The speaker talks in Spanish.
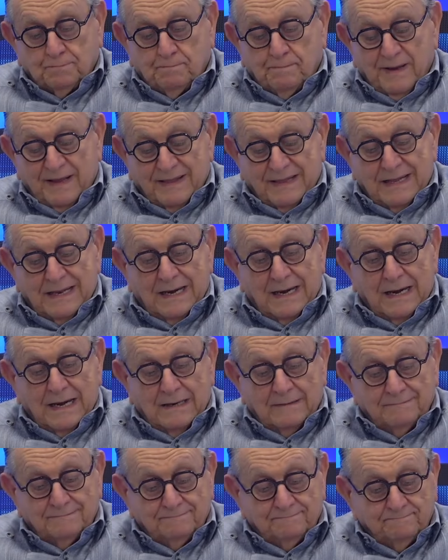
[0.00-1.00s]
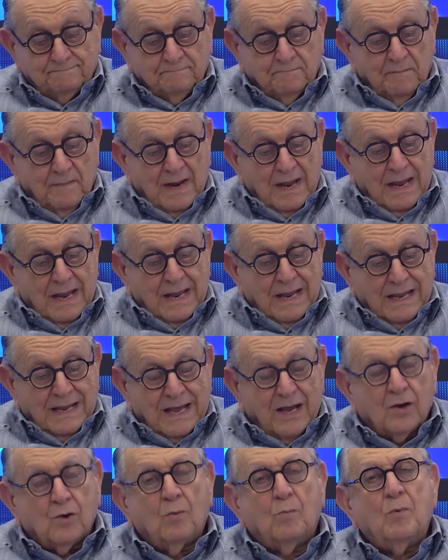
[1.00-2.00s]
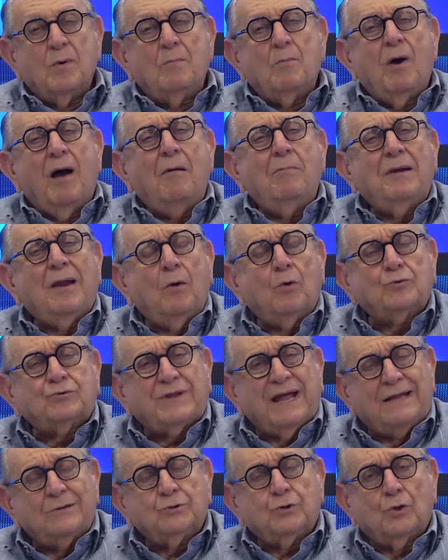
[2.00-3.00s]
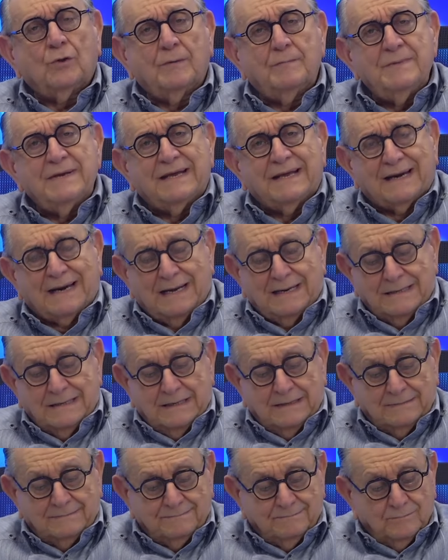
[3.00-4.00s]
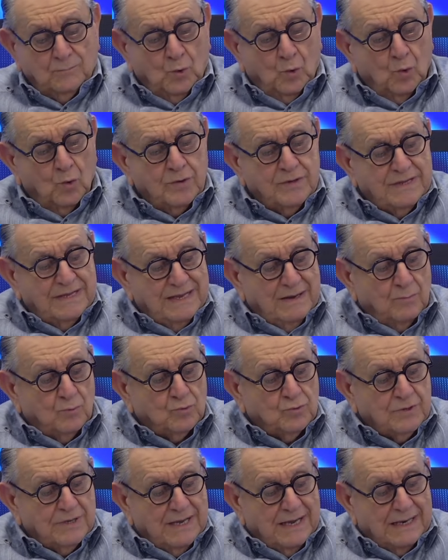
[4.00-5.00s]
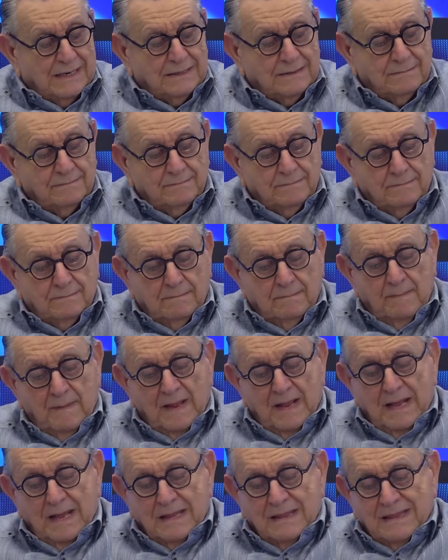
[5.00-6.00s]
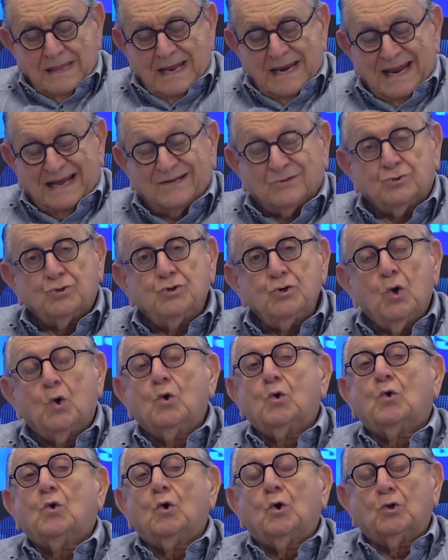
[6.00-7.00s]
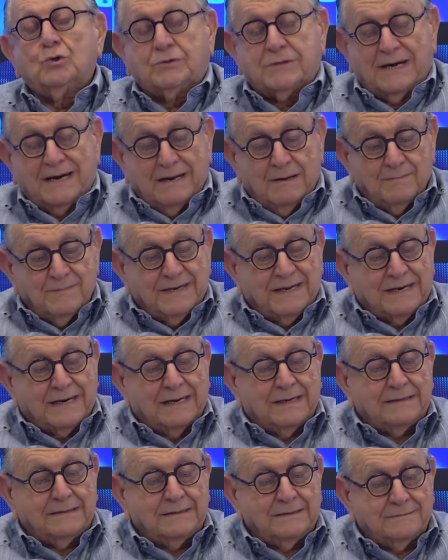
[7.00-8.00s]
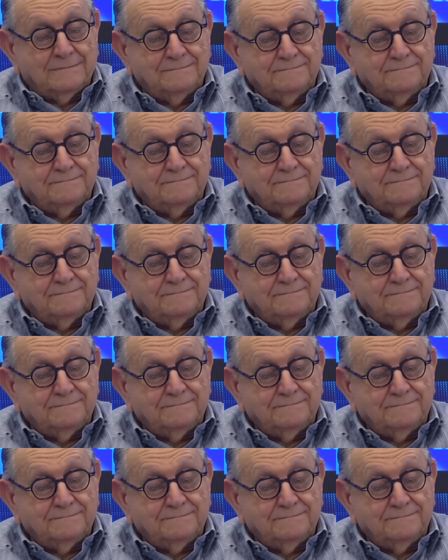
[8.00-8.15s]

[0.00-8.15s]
pedirle que como hemos hablado tanto de migraña, hoy Día Mundial de la Acción contra la Migraña,